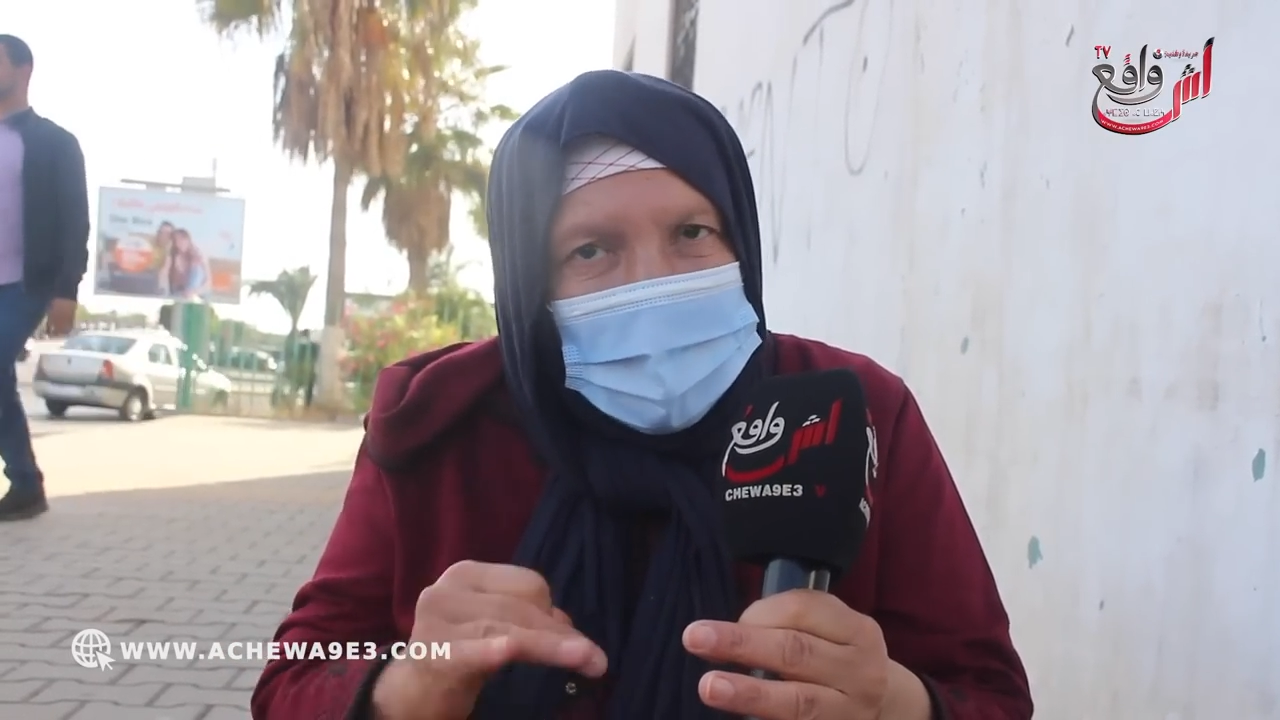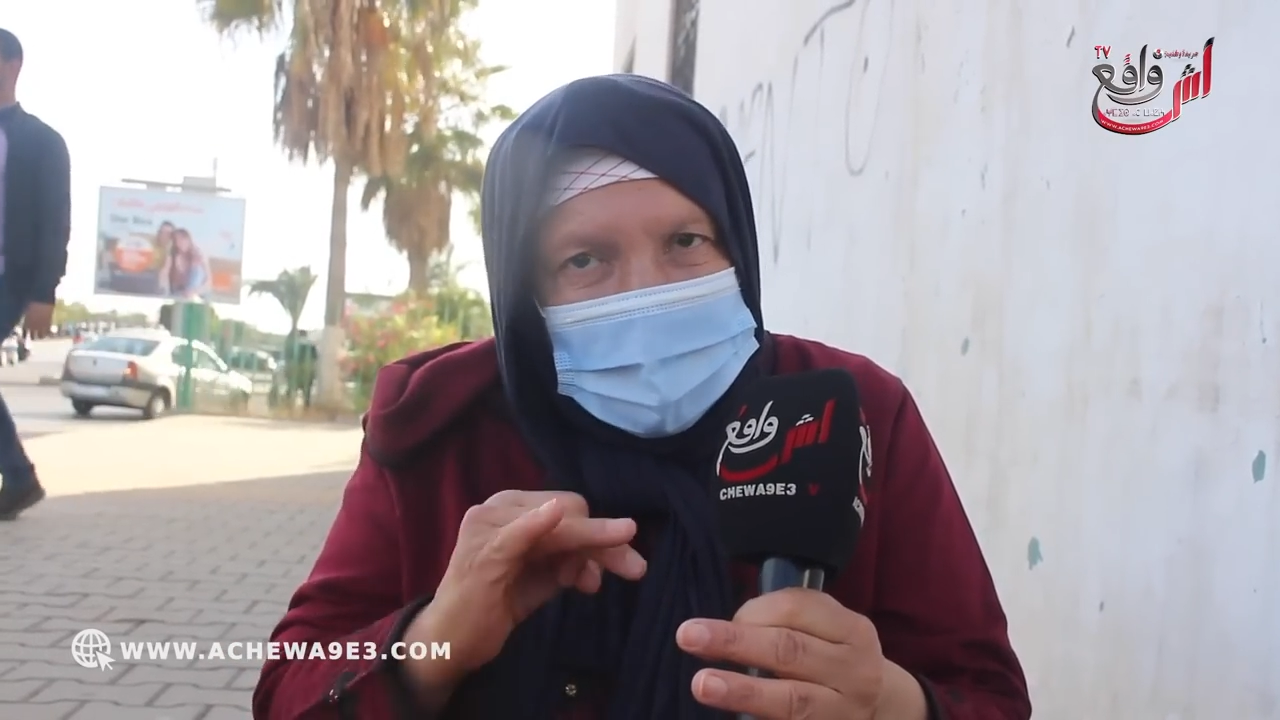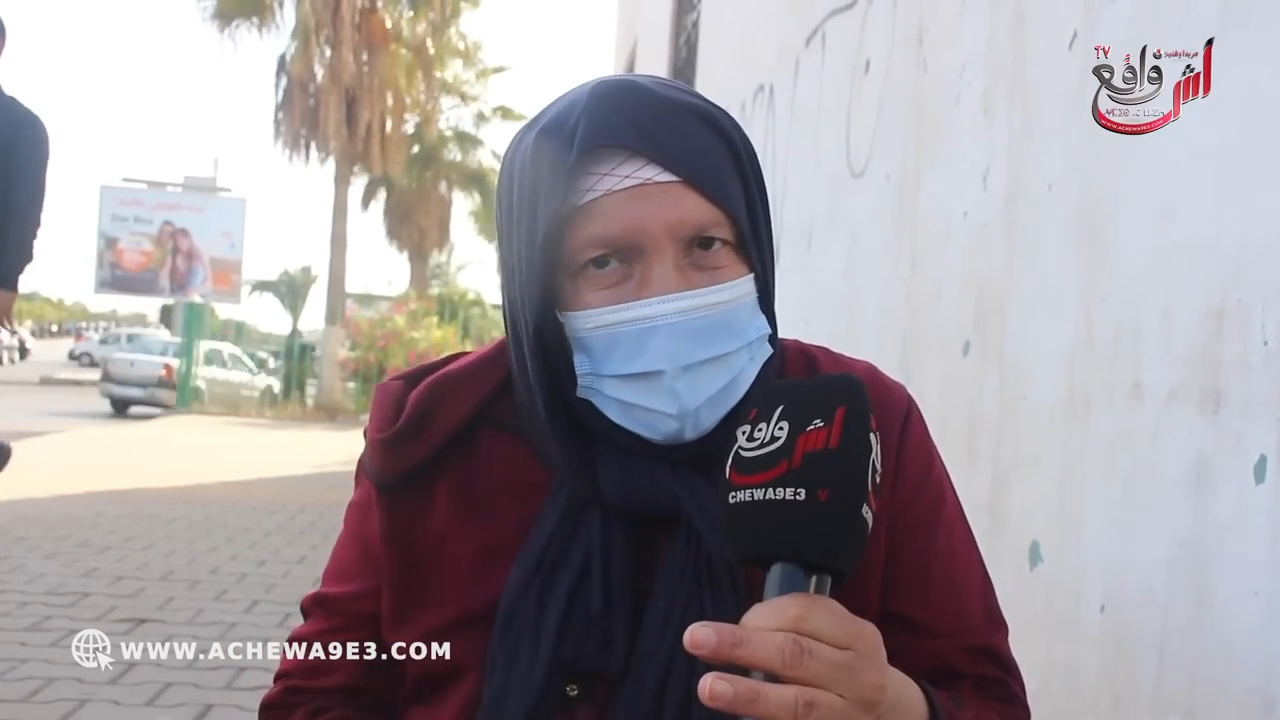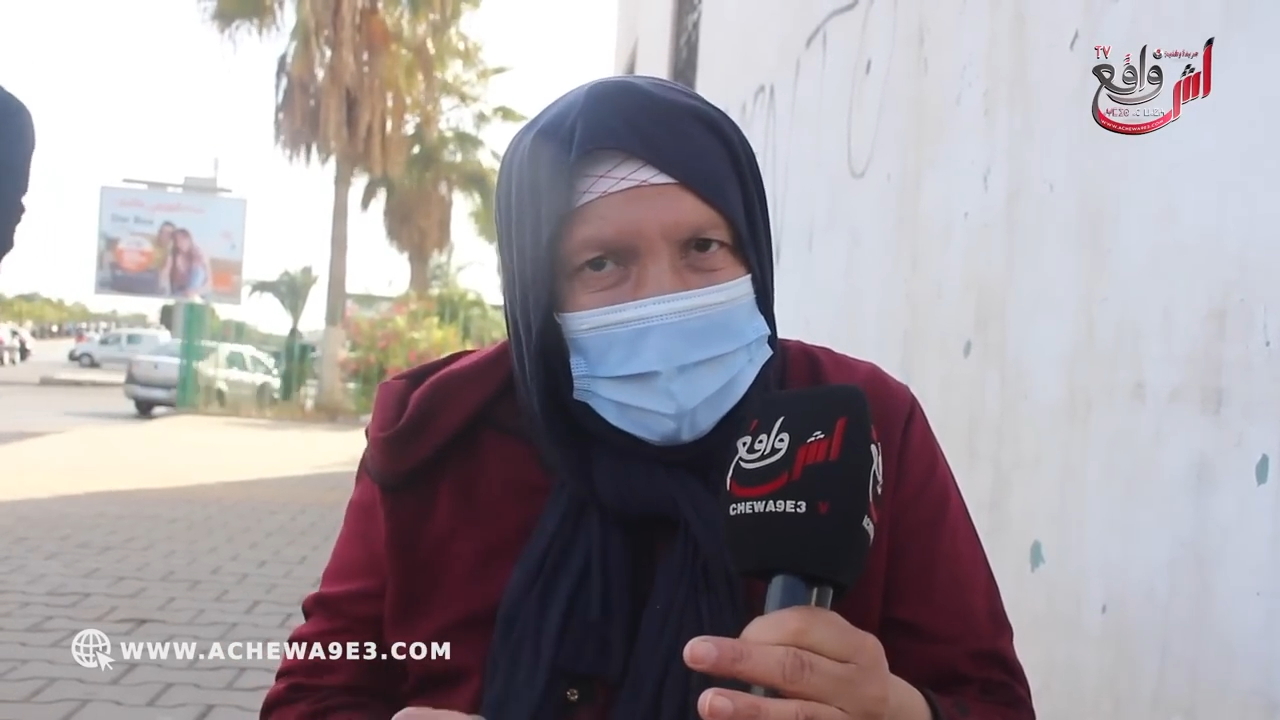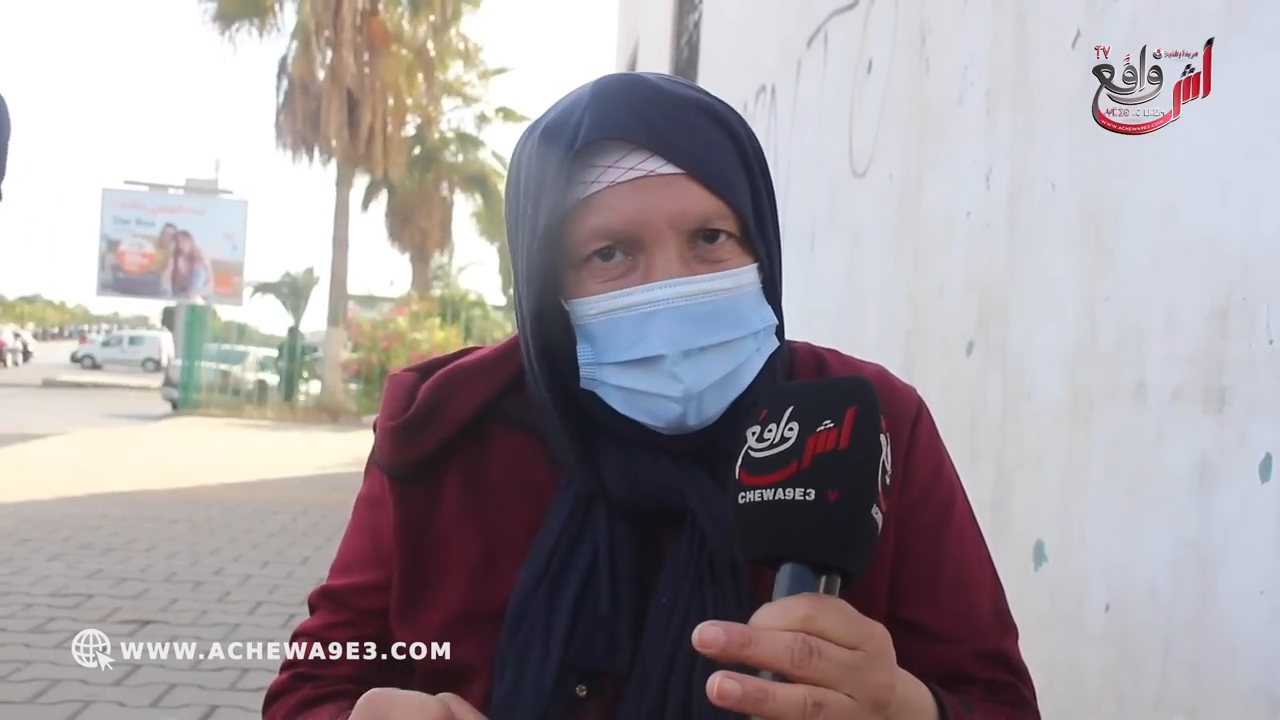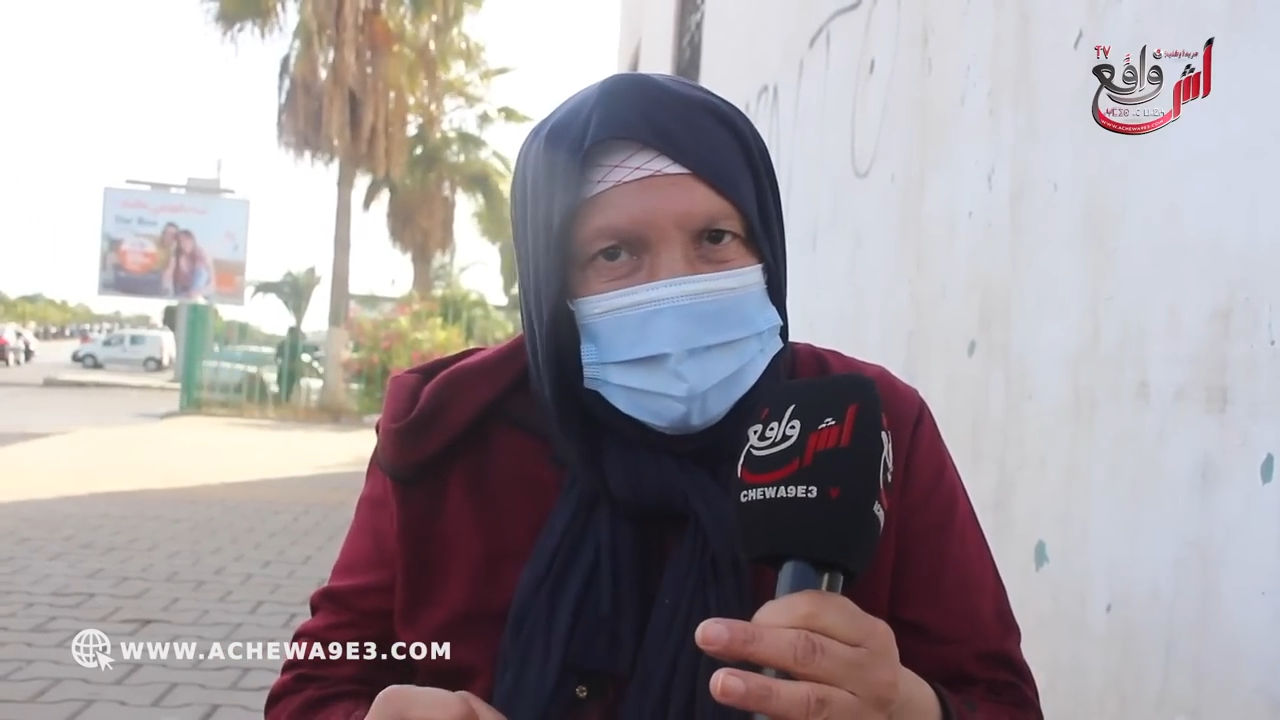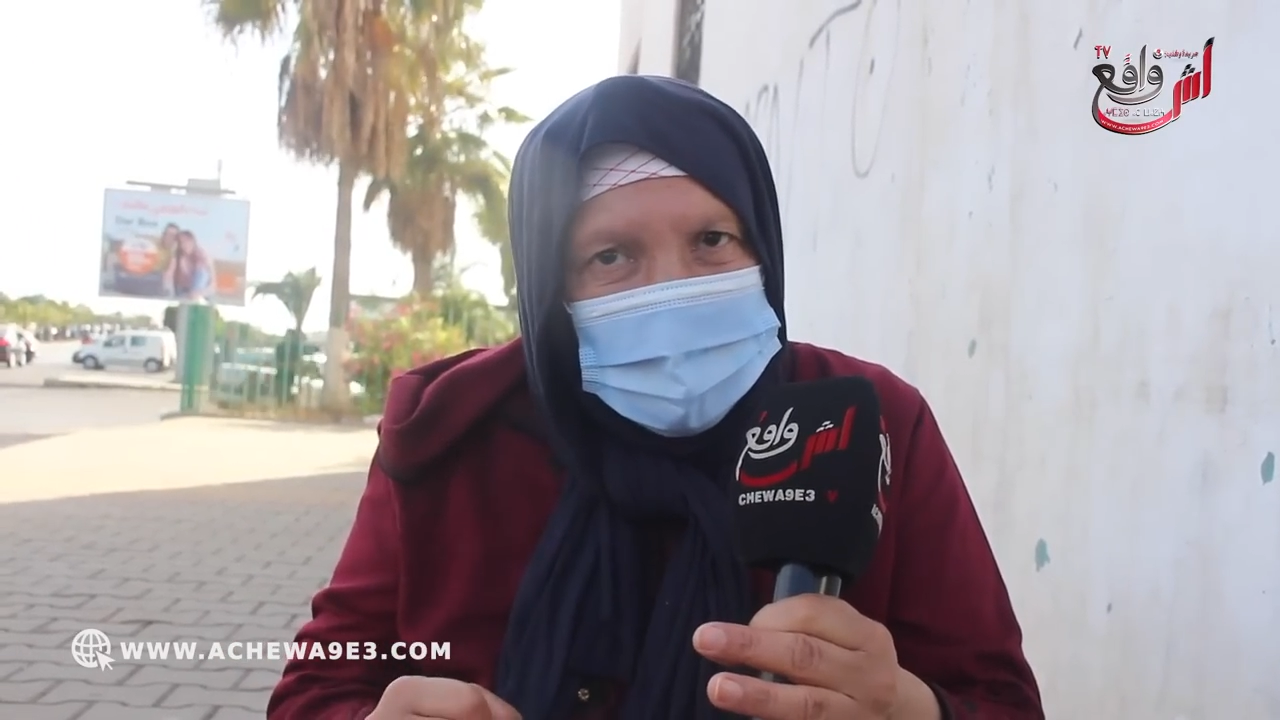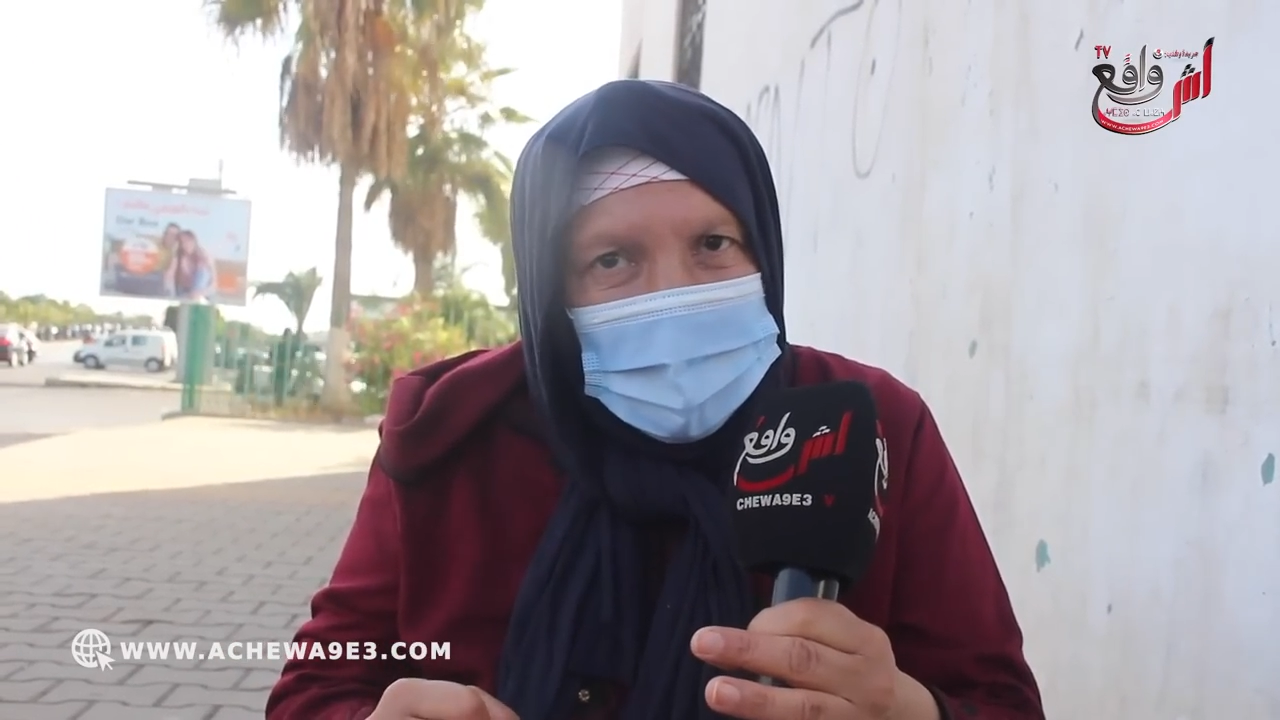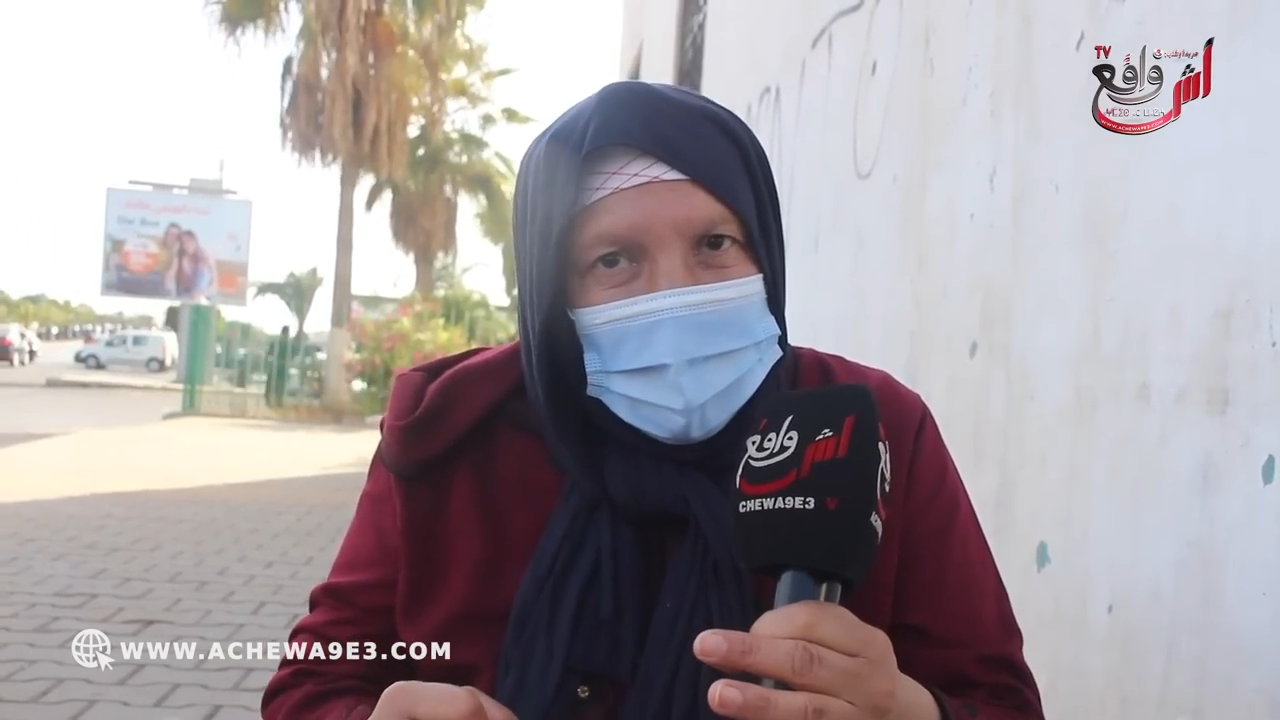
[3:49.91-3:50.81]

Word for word: ما كاينش